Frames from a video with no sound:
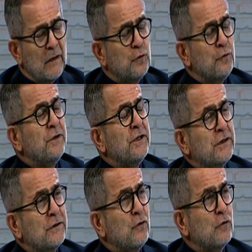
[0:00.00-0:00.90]
Türkiye
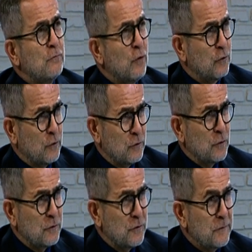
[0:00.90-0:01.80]
için de olumlu olduğunu
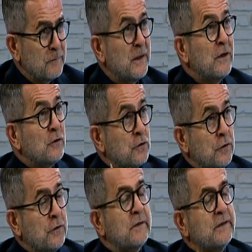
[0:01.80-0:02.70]
düşünüyorum. Neden?
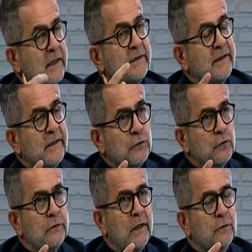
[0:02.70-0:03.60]
Çünkü ne, nedeni
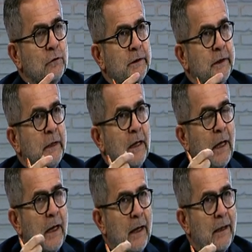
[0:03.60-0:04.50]
şuradan dolayı.
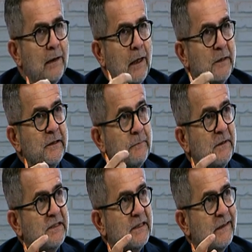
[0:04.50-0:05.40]
Eğer Amerika
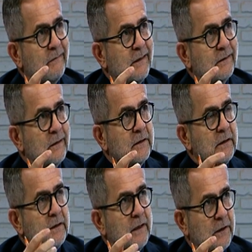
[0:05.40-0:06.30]
Birleşik Devletleri
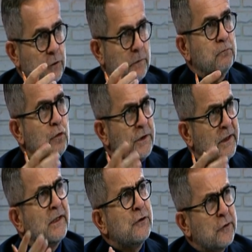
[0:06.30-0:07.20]
İran'a bu
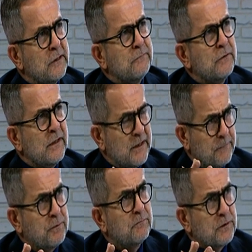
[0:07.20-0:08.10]
İran'a yönelik
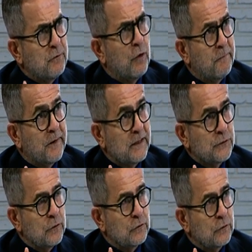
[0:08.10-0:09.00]
yapılmış bir
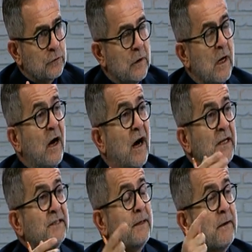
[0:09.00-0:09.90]
operasyondur. Şimdi
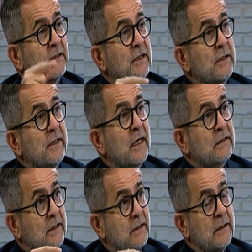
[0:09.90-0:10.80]
Aynı zamanda
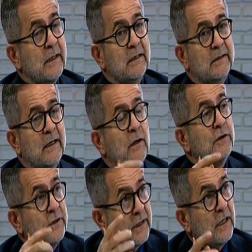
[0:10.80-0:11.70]
Irak'ta size. Irak'ta
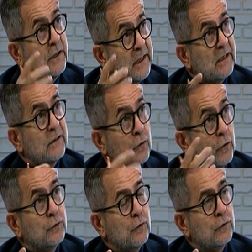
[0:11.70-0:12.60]
Irak, Irak'ta
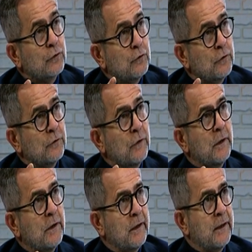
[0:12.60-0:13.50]
konsolosluğun
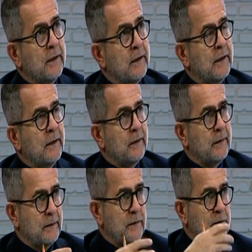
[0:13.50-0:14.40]
e,
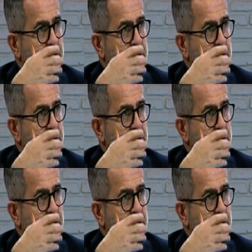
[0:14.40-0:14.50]
e,